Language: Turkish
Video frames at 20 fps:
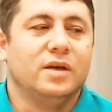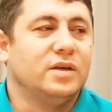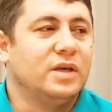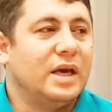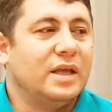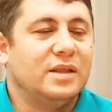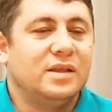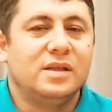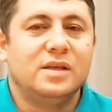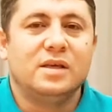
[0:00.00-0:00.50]

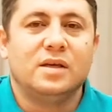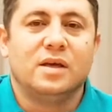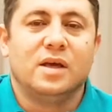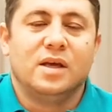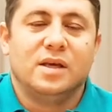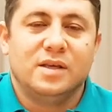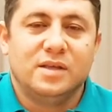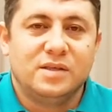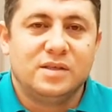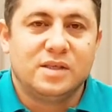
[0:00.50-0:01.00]
Kendi
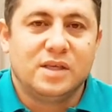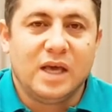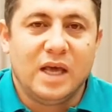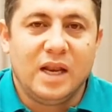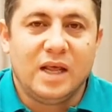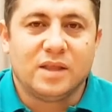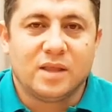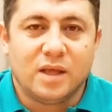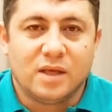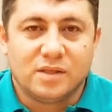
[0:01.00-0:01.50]

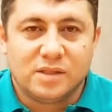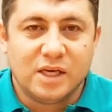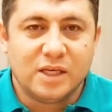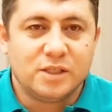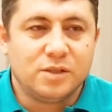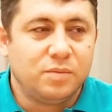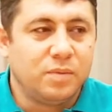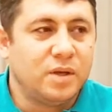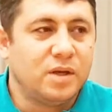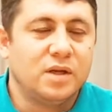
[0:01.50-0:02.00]
iskelet
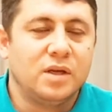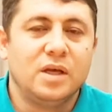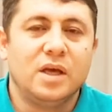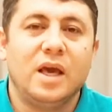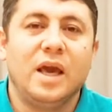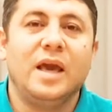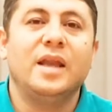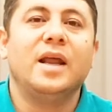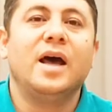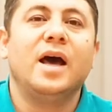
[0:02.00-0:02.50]
seçmenini
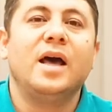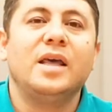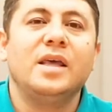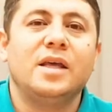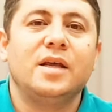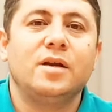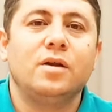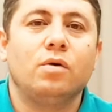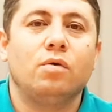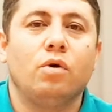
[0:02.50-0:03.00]
enayi
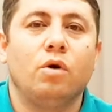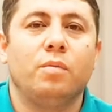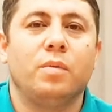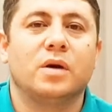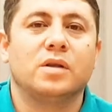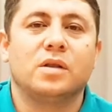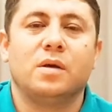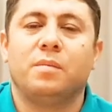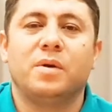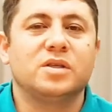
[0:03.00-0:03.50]
yerine
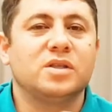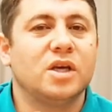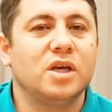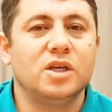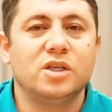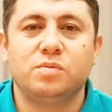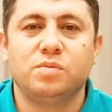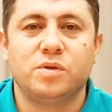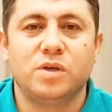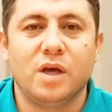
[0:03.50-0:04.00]
koymaktan başka
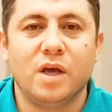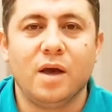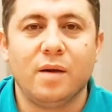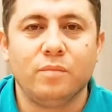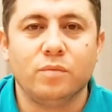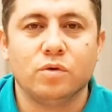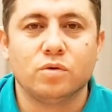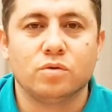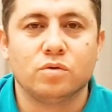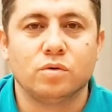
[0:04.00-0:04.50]
hiçbir şey
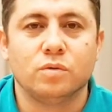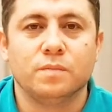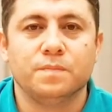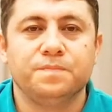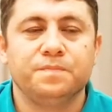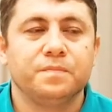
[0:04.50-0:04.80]
yapmıyorsun.